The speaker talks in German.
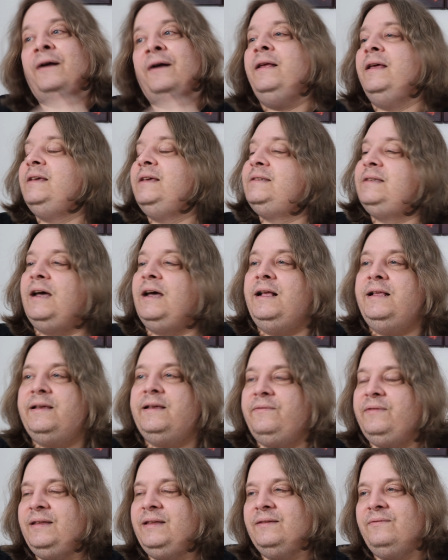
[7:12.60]
Und denkst du,
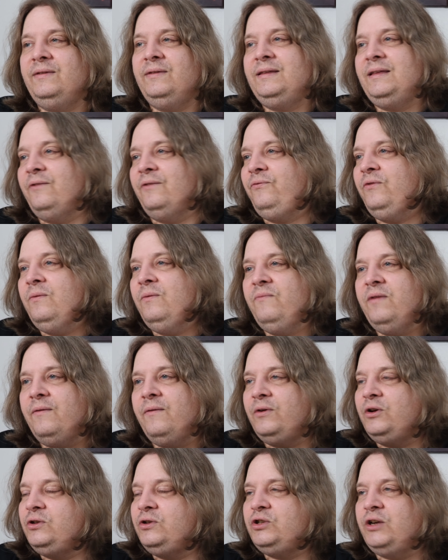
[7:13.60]
Alter, der Film wäre
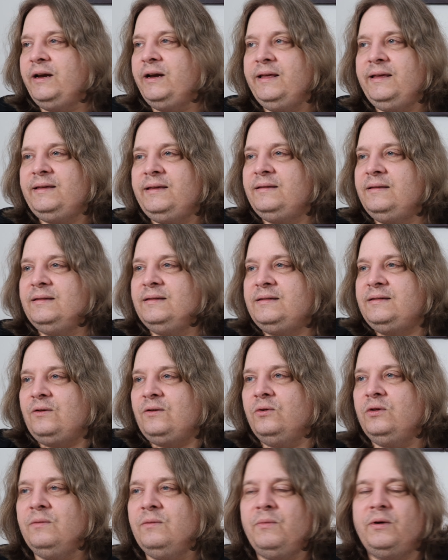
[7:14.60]
wahrscheinlich, das
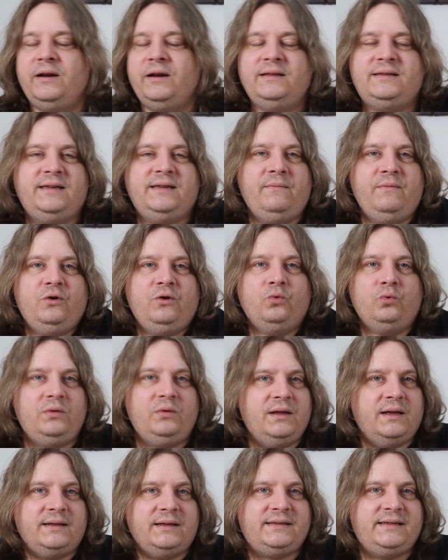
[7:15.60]
könnte man in 10
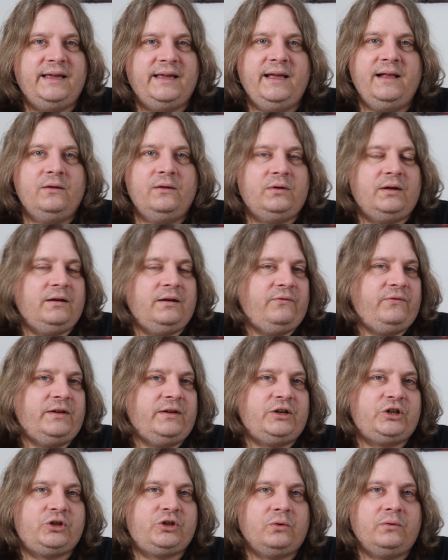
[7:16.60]
Minuten erzählen oder eine
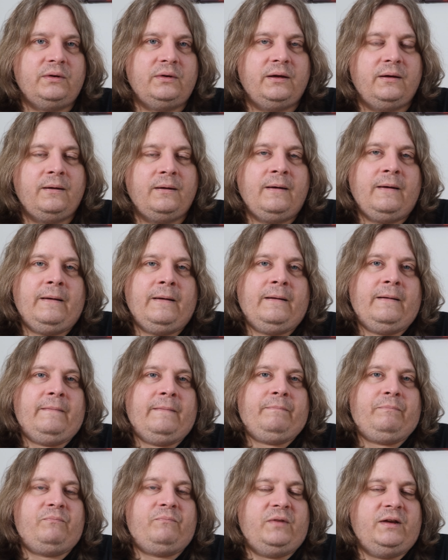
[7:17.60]
Viertelstunde,
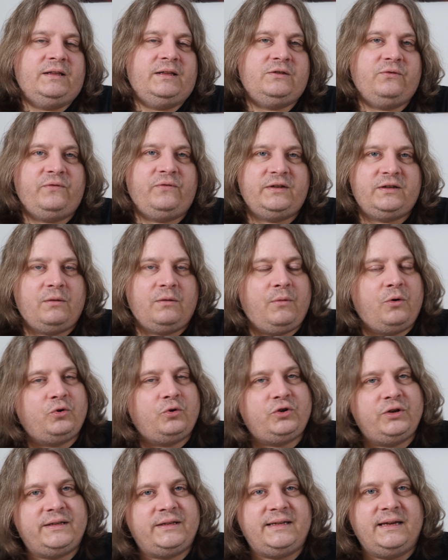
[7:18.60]
wenn nicht so viele
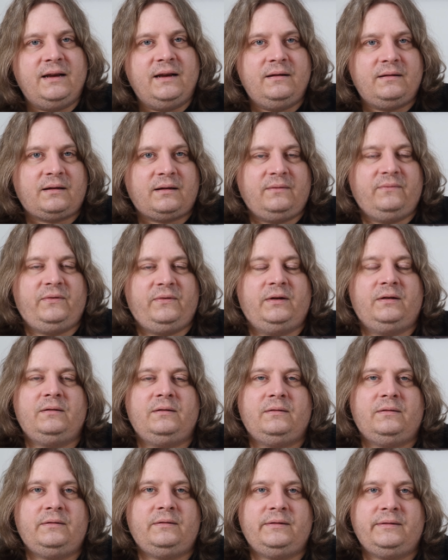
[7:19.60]
Slow-Motion-Szenen drin wären.
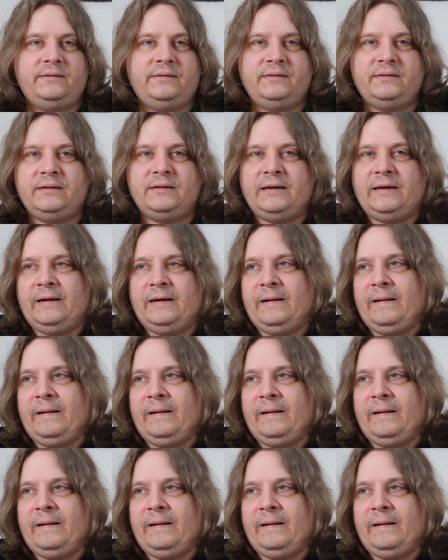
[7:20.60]
Und